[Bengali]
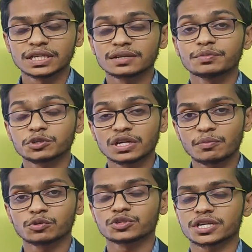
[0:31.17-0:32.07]
ঠিক বিষয়টি
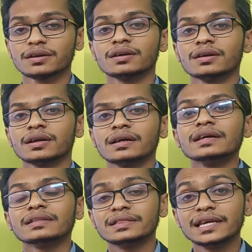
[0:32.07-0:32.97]
এমন হচ্ছে
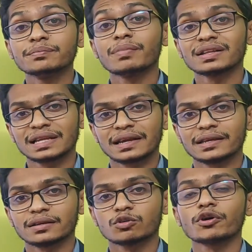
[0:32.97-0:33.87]
দিন বা
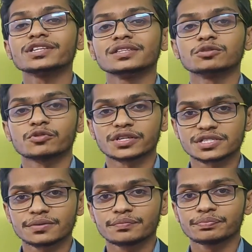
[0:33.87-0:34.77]
তারিখ কয়টি দিন
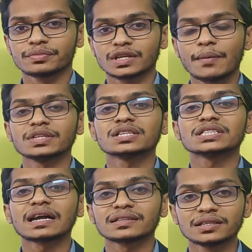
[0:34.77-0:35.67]
রয়েছে আমাদের
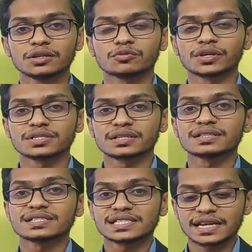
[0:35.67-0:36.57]
ষাটটি দিন রয়েছে
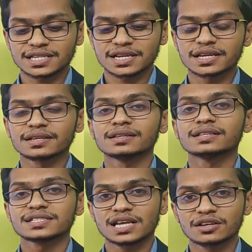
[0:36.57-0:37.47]
স্যাটারডে
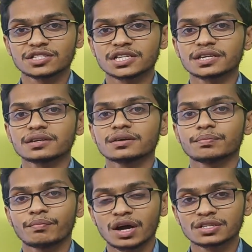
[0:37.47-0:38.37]
সানডে
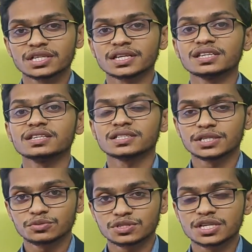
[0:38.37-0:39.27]
মানডে
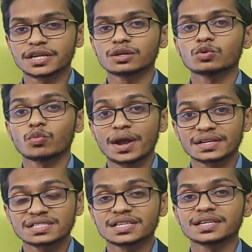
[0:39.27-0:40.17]
টিউসডে
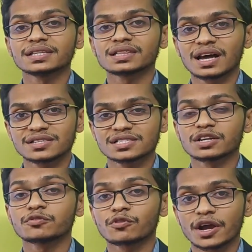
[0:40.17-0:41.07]
ওয়েনসডে
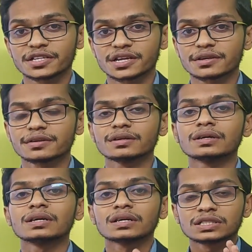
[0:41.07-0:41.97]
থার্সডে ফ্রাইডে
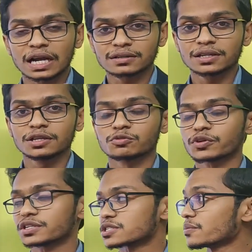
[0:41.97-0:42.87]
ষাটটি দিন
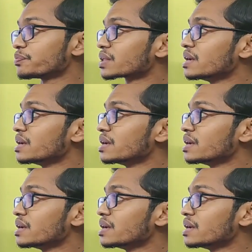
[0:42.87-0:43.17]
রয়েছে